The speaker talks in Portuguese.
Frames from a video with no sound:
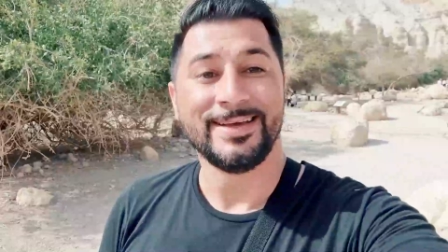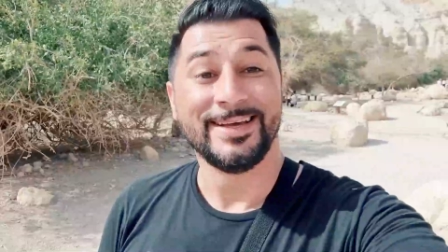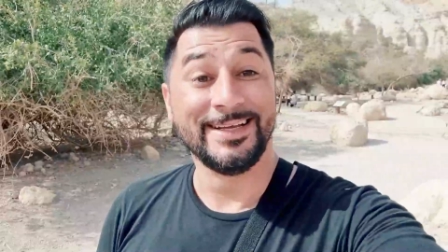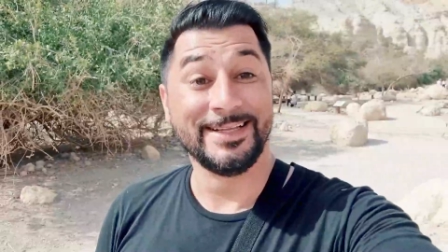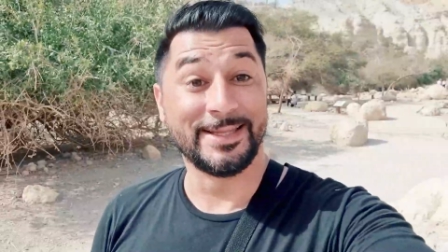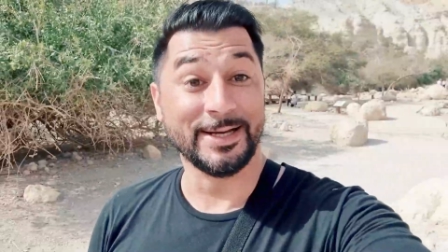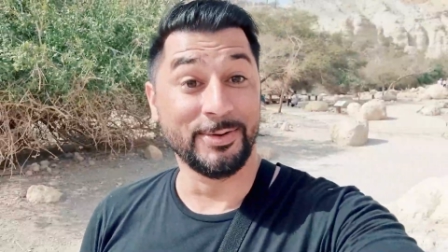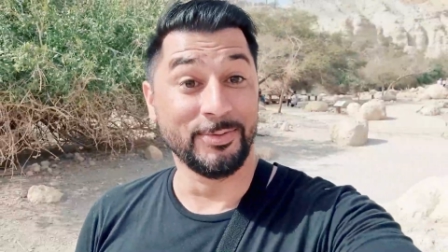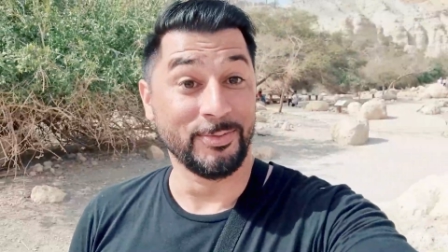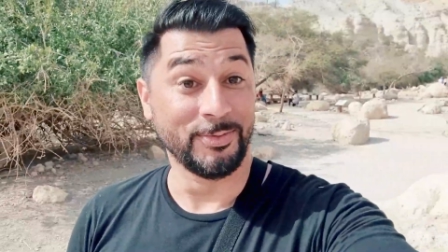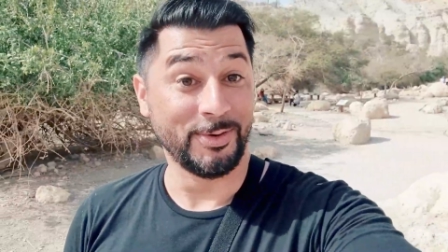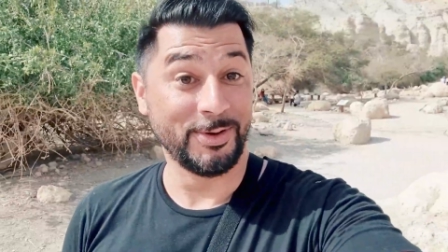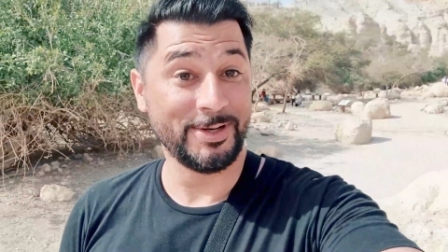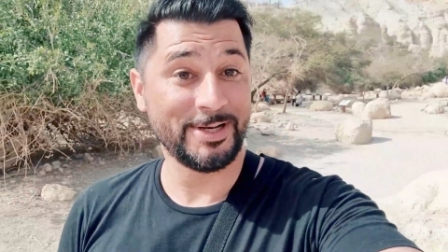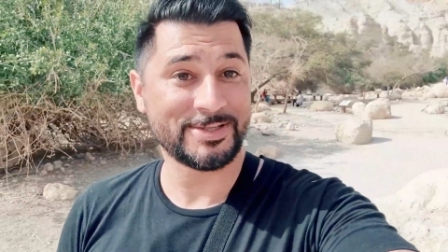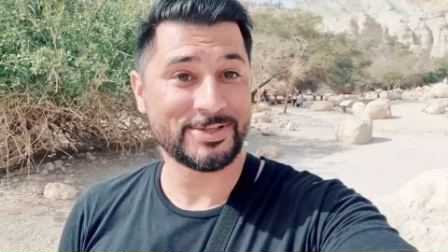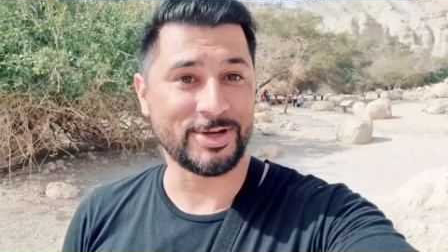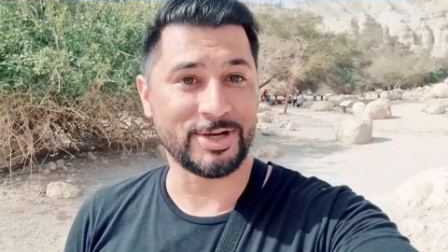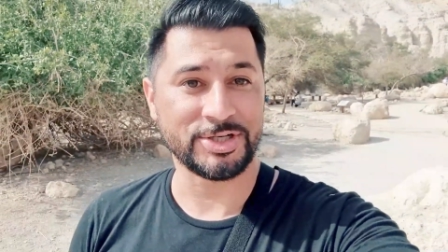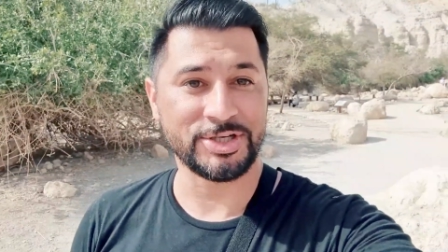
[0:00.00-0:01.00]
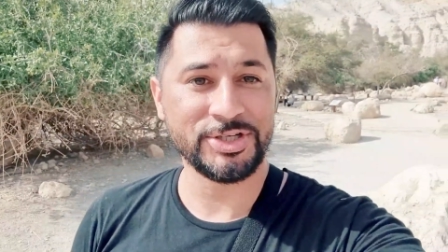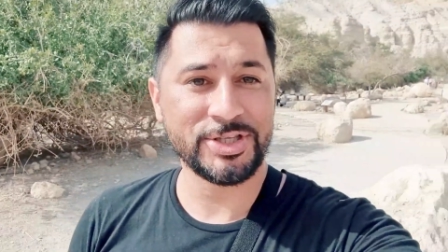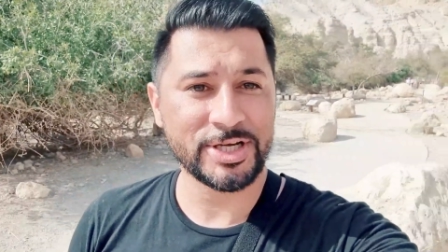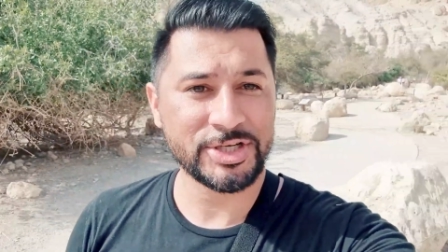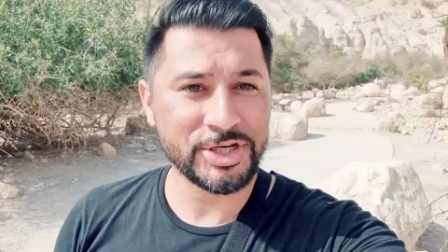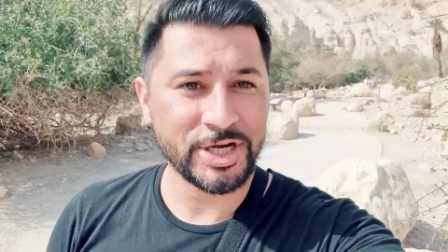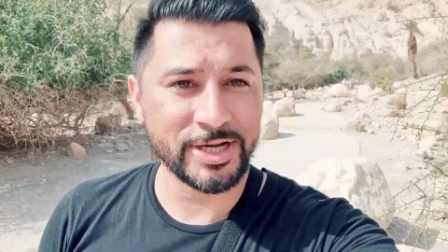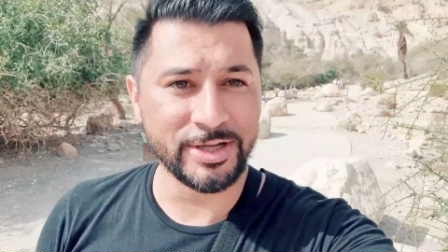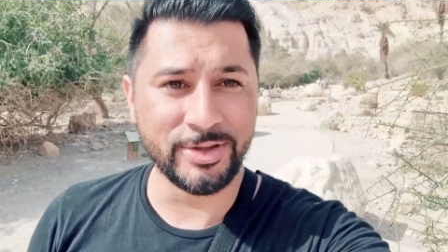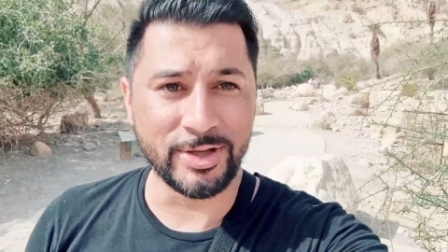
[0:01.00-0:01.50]
então, olha só, a gente está
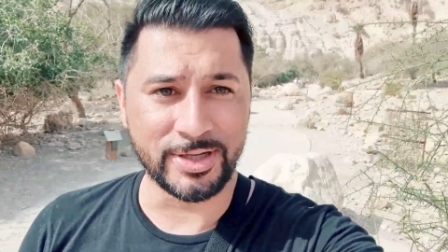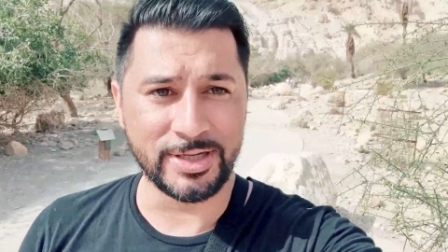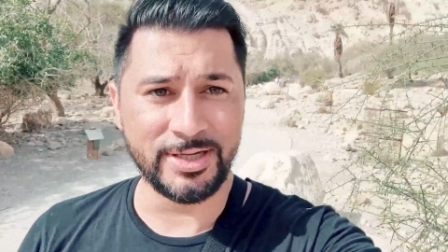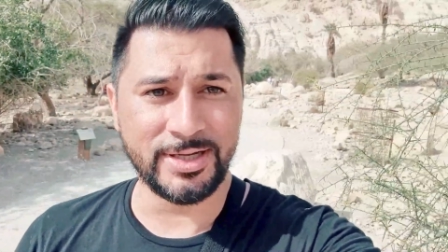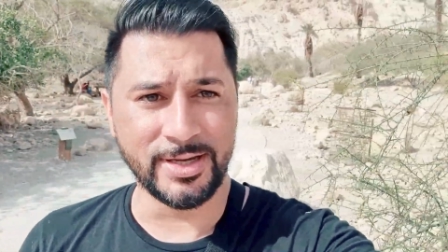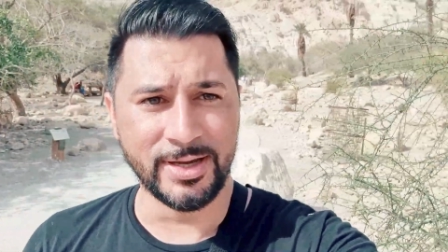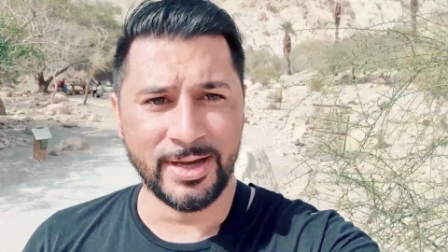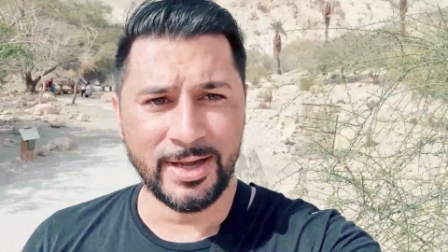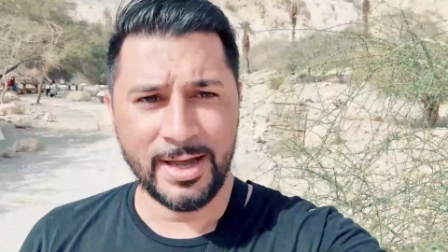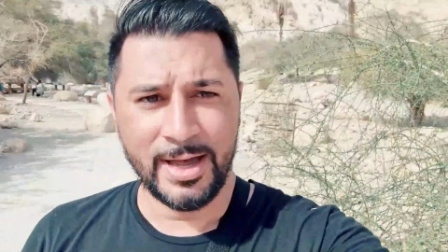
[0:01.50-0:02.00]
chegando aqui